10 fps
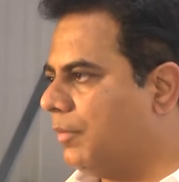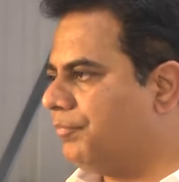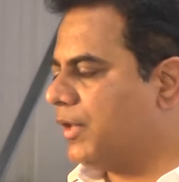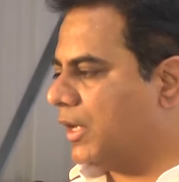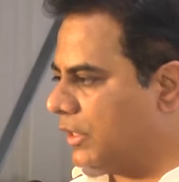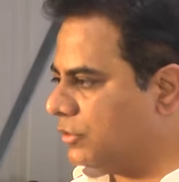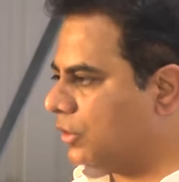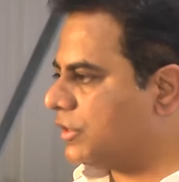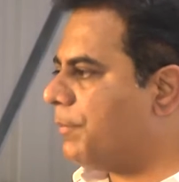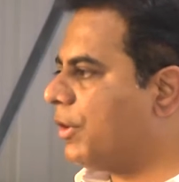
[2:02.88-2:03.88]
ఉన్నాం
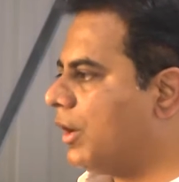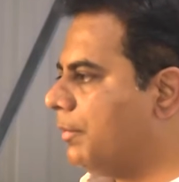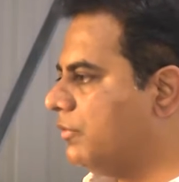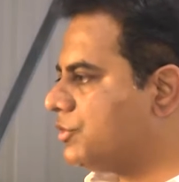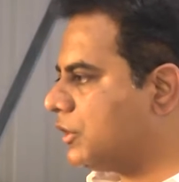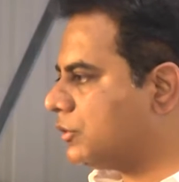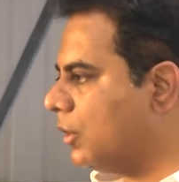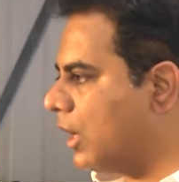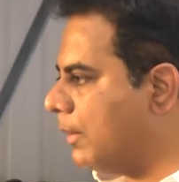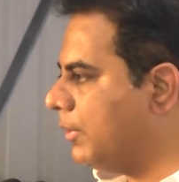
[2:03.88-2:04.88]
ఇందులో తప్పకుండా
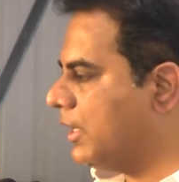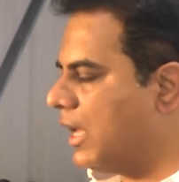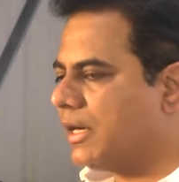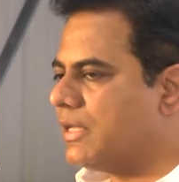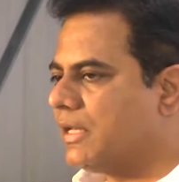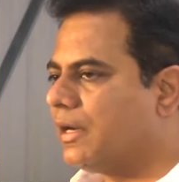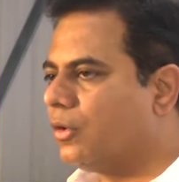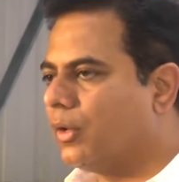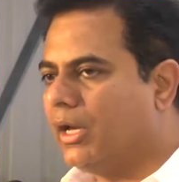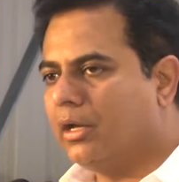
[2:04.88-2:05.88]
భవిష్యత్తులో రాబోయే
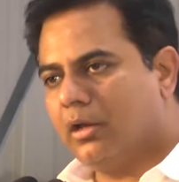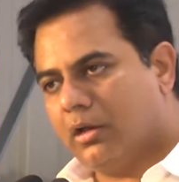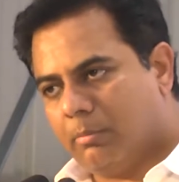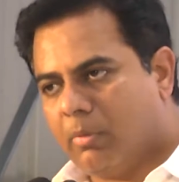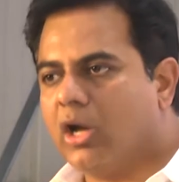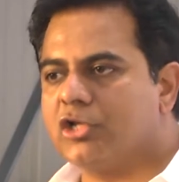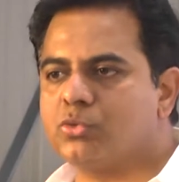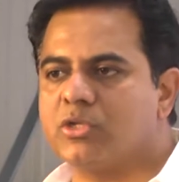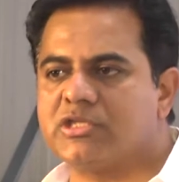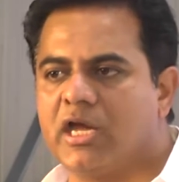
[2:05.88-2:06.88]
నాలుగైదేళ్లలోనే మాల్స్
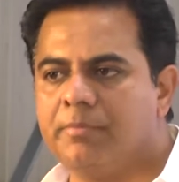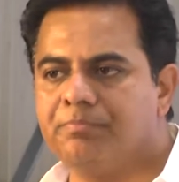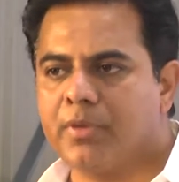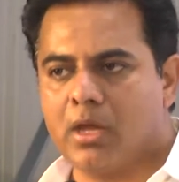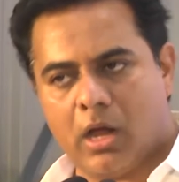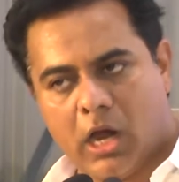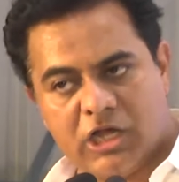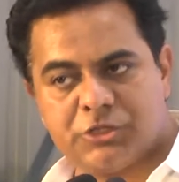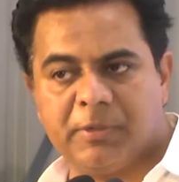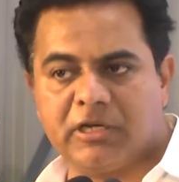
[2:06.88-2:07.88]
వస్తాయి
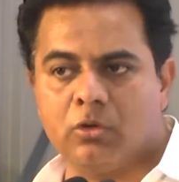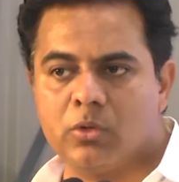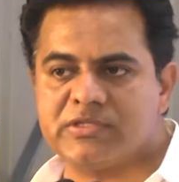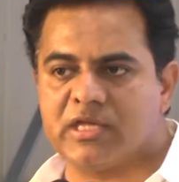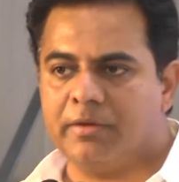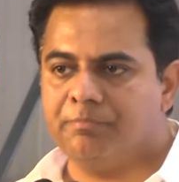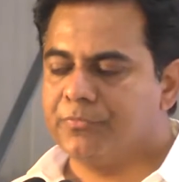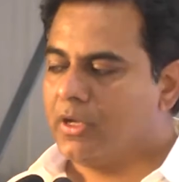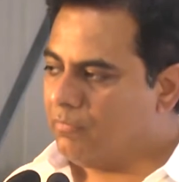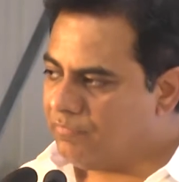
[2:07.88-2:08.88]
హాస్పిటల్ వస్తాయి
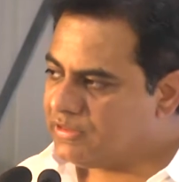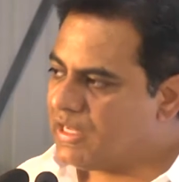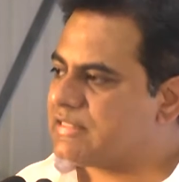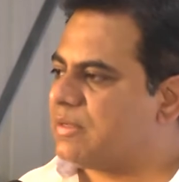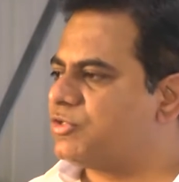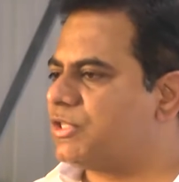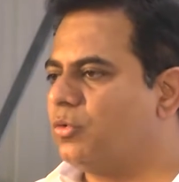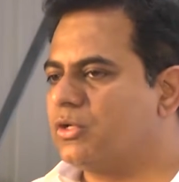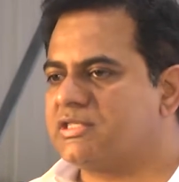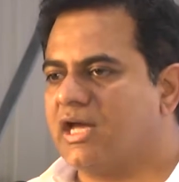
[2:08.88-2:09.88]
విద్యా
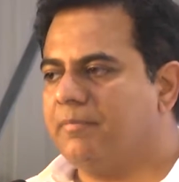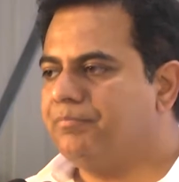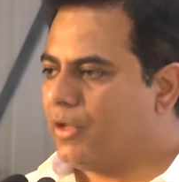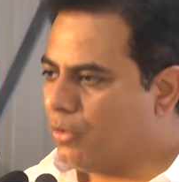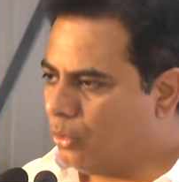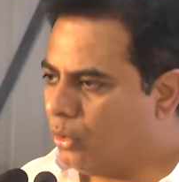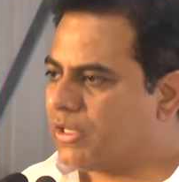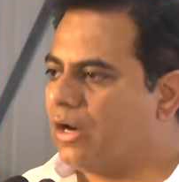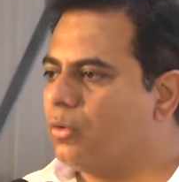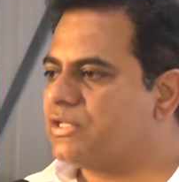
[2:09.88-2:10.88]
సంస్థలు వస్తాయి
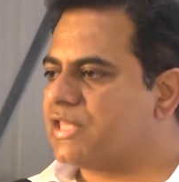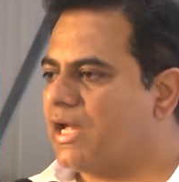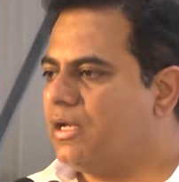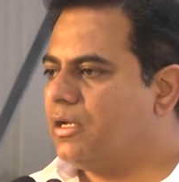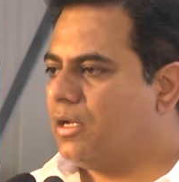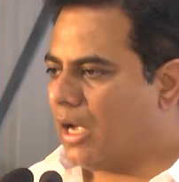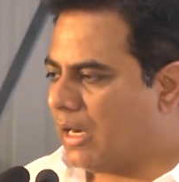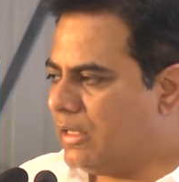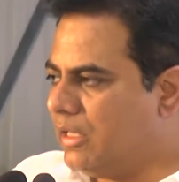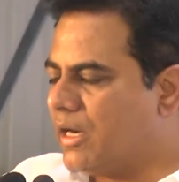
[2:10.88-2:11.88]
హోటళ్ళు వస్తాయి
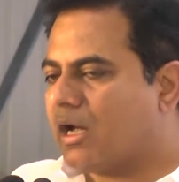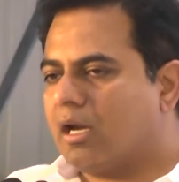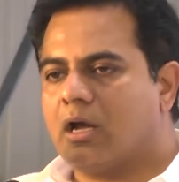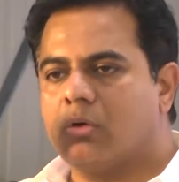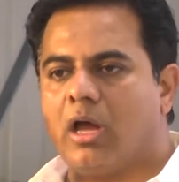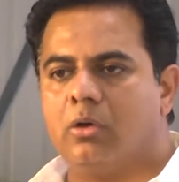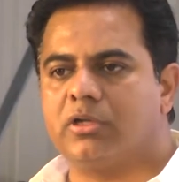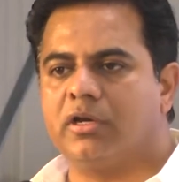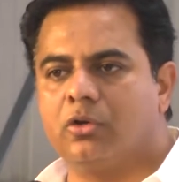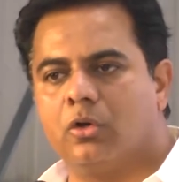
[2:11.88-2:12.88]
అన్ని రకాలుగా కూడా
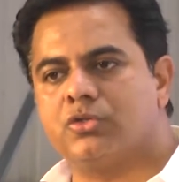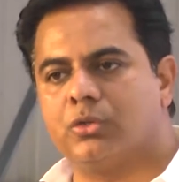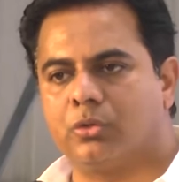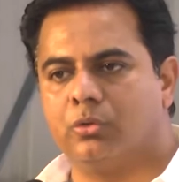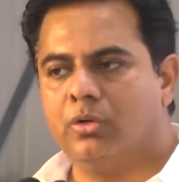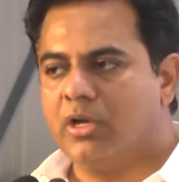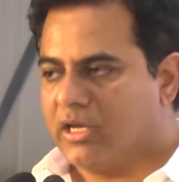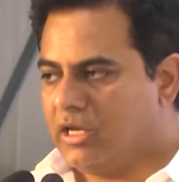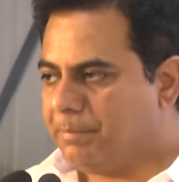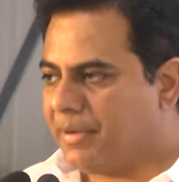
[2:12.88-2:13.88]
అవుటర్ రింగ్ రోడ్ చుట్టూ
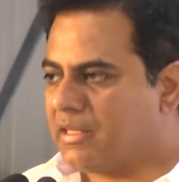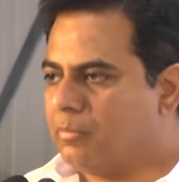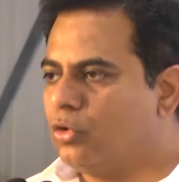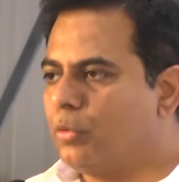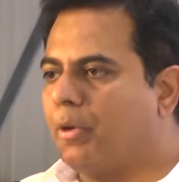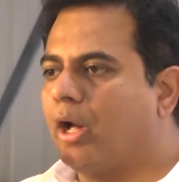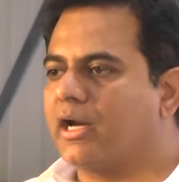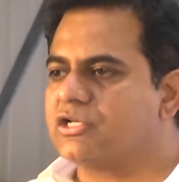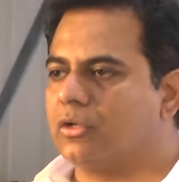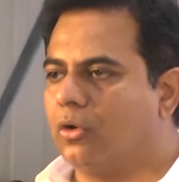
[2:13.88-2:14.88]
ఈ పదమూడు
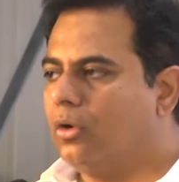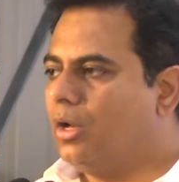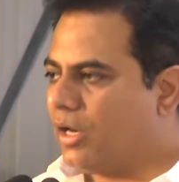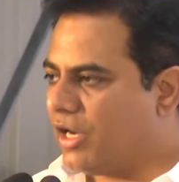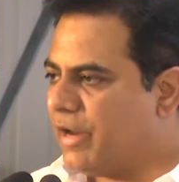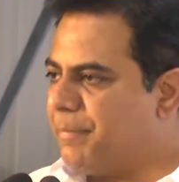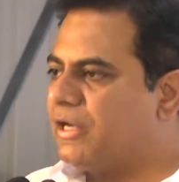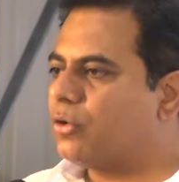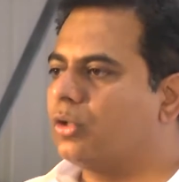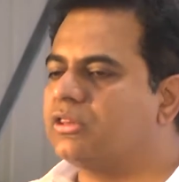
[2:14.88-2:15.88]
పాకెట్స్లో
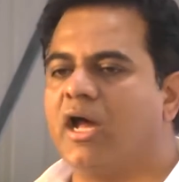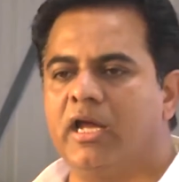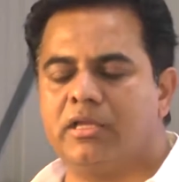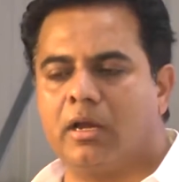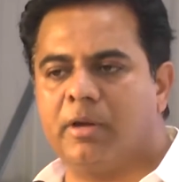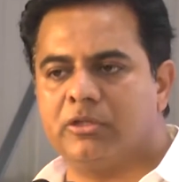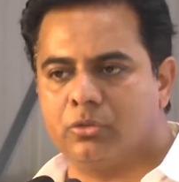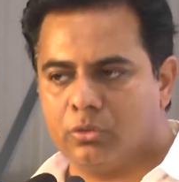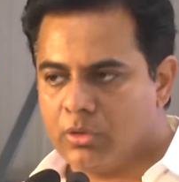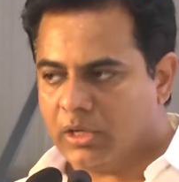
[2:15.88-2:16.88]
రేపటి కొత్త
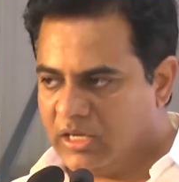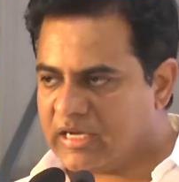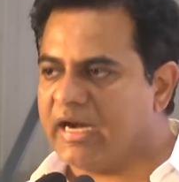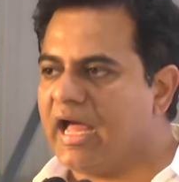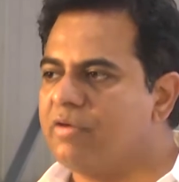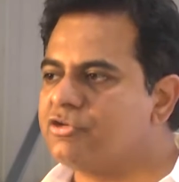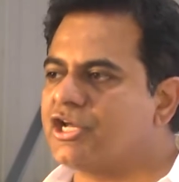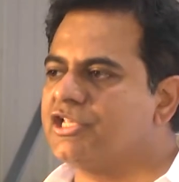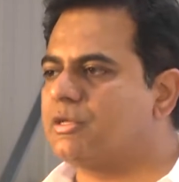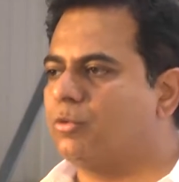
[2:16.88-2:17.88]
హైదరాబాద్ను ఇక్కడే
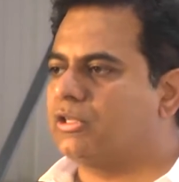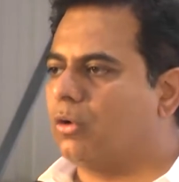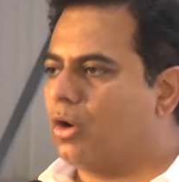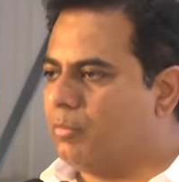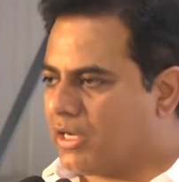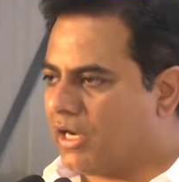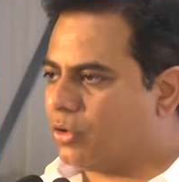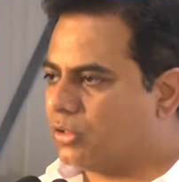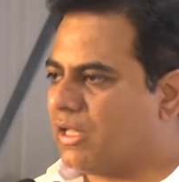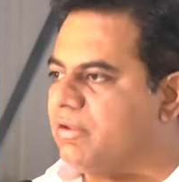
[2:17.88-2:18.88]
ఆవిష్కరించబోతా ఉన్నాం ఇక్కడే
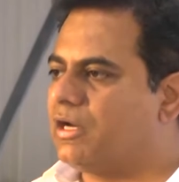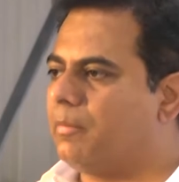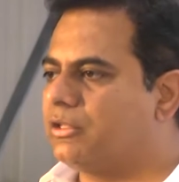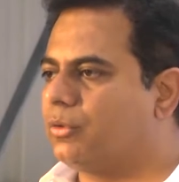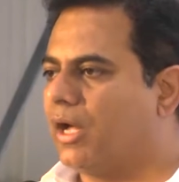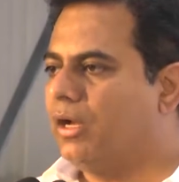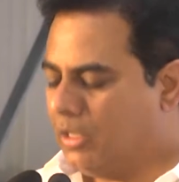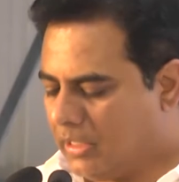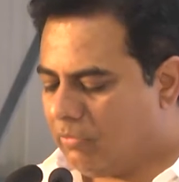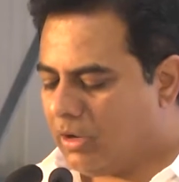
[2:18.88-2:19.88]
కొత్త హైదరాబాద్ కూడా
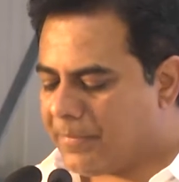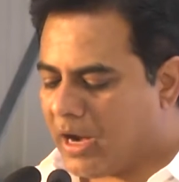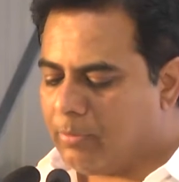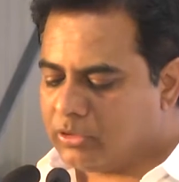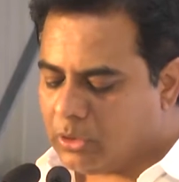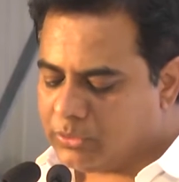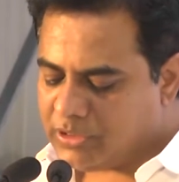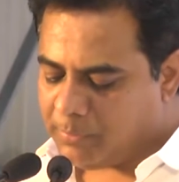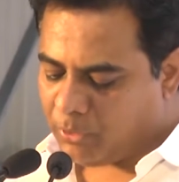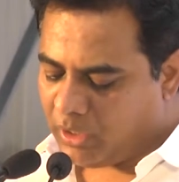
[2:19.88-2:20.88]
డెవలప్ కాబోతా
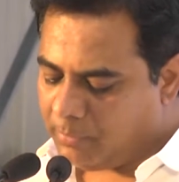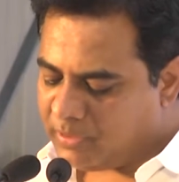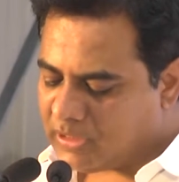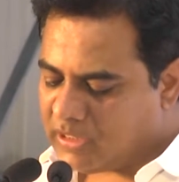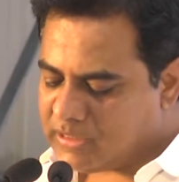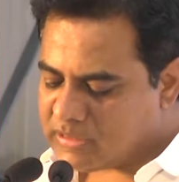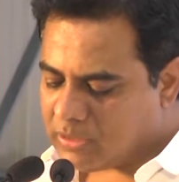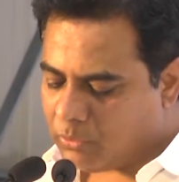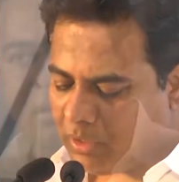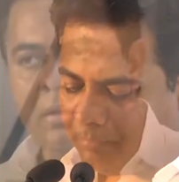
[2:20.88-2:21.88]
ఉందని చెప్పి కూడా నేను మీకు
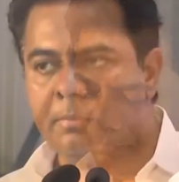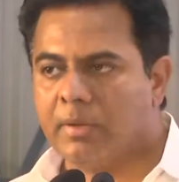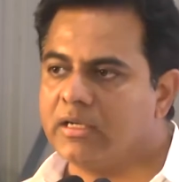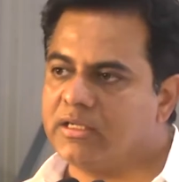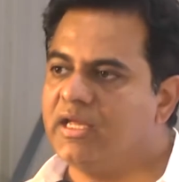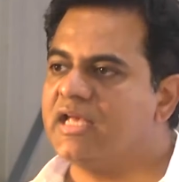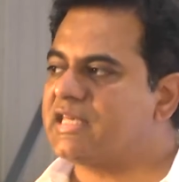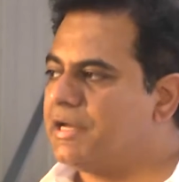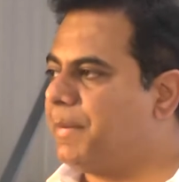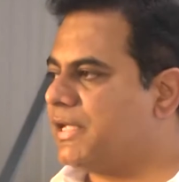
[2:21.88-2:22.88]
తెలియజేస్తూ ఉన్నాను మన
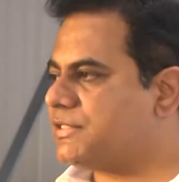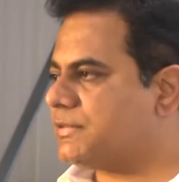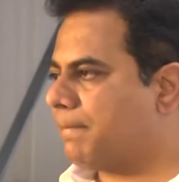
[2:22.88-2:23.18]
టీఎస్ ఐపాస్